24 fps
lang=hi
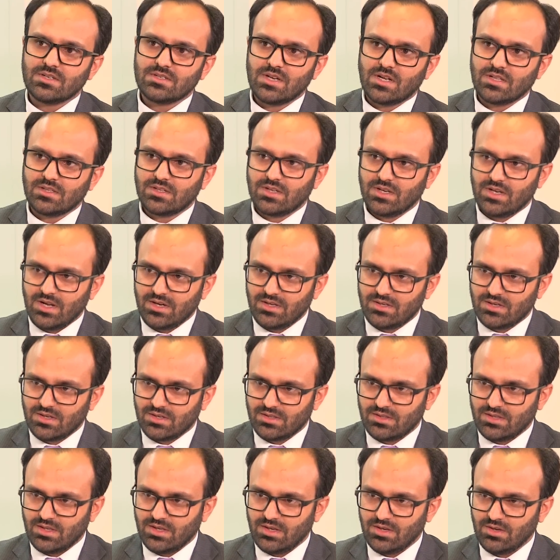के साथ कनेक्ट
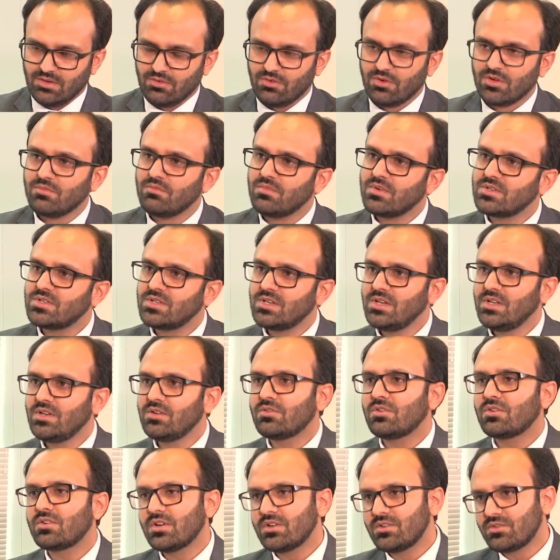करते हैं और मशीन
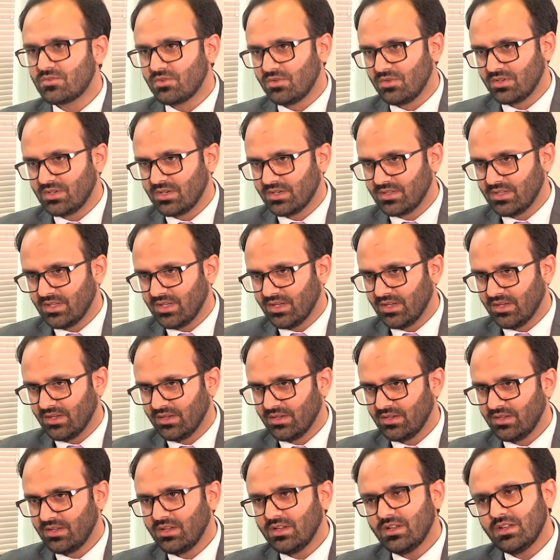को कंट्रोल करते हैं
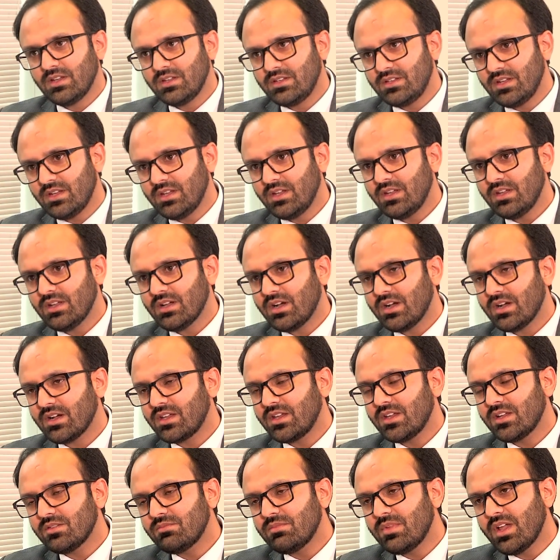ये
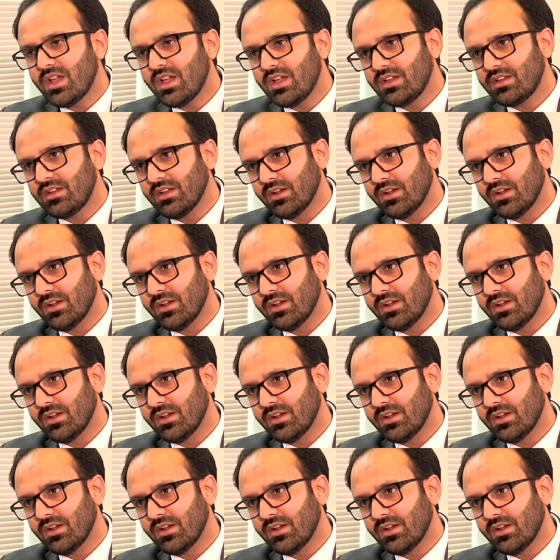हकीकत में है